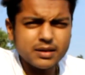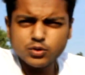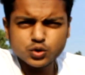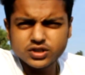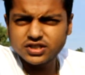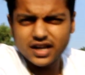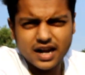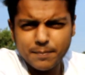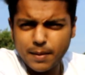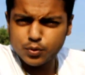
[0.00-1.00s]
बाद में उसको
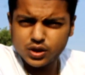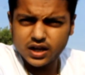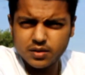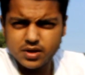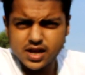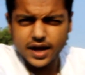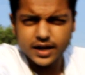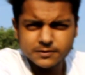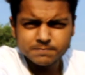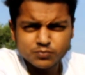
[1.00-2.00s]
इंस्टाग्राम पर आपको देखने मिल जाएगा